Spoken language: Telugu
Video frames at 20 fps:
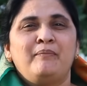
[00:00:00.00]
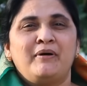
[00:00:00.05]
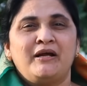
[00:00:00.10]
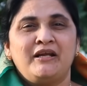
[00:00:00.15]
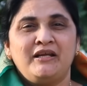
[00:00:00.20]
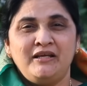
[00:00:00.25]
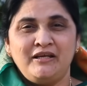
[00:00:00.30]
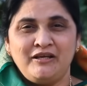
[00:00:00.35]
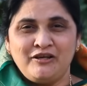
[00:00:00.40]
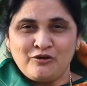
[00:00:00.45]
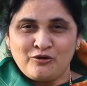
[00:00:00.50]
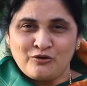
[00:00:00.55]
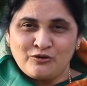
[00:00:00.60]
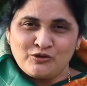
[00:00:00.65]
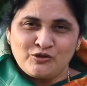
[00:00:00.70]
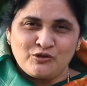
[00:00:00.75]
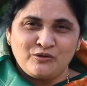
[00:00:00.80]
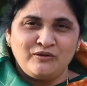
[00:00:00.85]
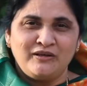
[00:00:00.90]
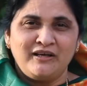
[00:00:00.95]
మరి ఈ
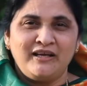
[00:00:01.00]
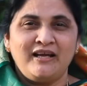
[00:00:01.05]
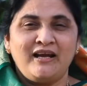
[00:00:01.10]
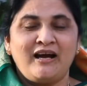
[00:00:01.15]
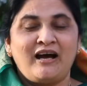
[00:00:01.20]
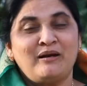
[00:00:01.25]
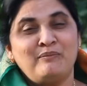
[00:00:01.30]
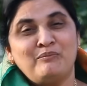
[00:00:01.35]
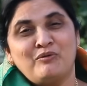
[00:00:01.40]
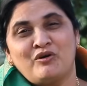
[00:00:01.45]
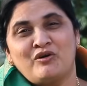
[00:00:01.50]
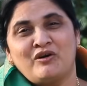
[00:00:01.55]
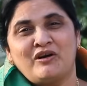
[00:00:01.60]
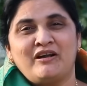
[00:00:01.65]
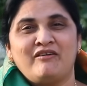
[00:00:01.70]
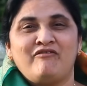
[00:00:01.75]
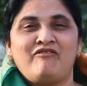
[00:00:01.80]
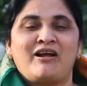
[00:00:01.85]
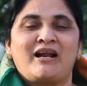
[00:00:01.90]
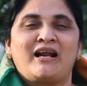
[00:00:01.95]
రోజు నుండి
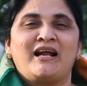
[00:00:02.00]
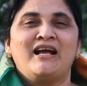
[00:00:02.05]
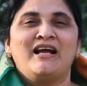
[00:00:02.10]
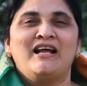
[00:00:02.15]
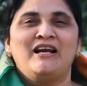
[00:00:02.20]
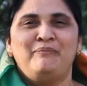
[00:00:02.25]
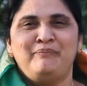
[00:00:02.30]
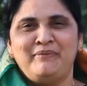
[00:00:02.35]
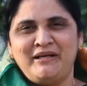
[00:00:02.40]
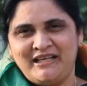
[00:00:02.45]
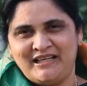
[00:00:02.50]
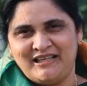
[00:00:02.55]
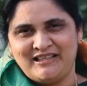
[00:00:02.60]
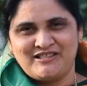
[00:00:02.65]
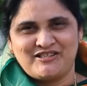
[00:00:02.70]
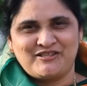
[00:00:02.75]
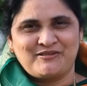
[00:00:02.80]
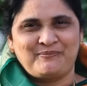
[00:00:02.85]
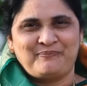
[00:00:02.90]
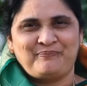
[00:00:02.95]
హన్మకొండ వరంగల్
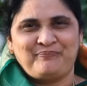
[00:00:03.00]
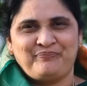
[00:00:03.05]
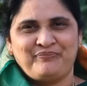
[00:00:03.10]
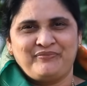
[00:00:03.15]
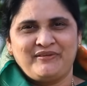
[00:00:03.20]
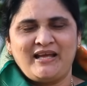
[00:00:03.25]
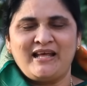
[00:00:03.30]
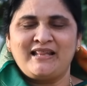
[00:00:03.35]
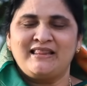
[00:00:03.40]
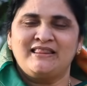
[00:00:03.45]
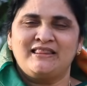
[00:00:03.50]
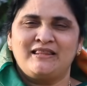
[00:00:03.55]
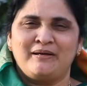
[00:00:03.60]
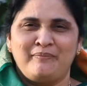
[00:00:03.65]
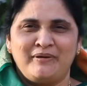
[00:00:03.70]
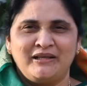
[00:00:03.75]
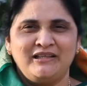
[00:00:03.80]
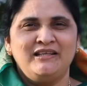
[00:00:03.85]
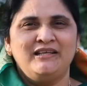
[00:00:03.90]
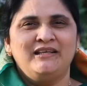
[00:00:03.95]
మీటింగ్స్
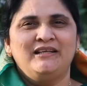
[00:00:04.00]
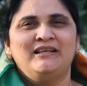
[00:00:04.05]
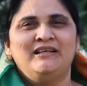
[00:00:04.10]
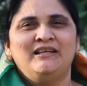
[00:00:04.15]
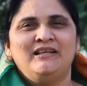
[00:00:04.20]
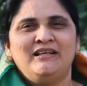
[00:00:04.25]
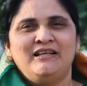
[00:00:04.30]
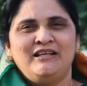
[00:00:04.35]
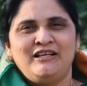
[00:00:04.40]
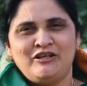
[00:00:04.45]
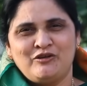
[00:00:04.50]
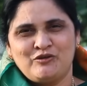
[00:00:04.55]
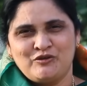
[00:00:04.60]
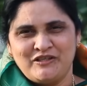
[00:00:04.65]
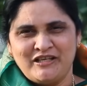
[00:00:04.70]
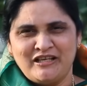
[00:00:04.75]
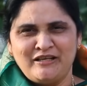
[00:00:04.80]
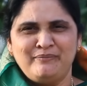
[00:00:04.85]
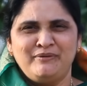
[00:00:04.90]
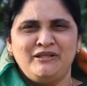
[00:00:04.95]
ఎంతమంది
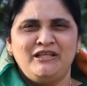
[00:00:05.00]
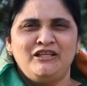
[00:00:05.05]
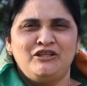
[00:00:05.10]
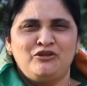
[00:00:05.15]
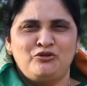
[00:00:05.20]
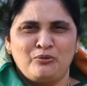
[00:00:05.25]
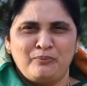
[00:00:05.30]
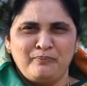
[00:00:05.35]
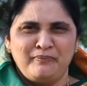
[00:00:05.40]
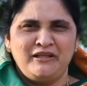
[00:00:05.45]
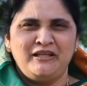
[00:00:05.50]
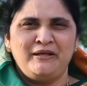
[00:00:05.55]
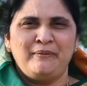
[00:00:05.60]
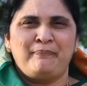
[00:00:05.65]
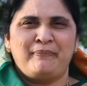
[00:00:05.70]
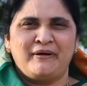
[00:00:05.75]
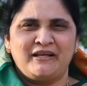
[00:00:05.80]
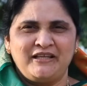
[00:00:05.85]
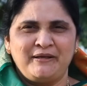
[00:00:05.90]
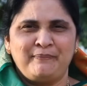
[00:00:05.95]
ఈరోజు ఎనిమిది తొమ్మిది
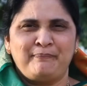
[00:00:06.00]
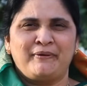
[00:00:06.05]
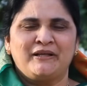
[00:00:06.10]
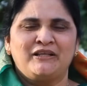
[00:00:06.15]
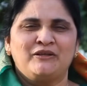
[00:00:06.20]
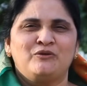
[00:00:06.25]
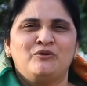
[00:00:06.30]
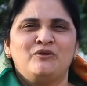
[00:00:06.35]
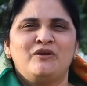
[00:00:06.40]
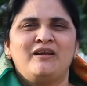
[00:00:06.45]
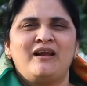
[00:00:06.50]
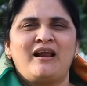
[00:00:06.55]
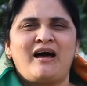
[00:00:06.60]
పది పదకొండు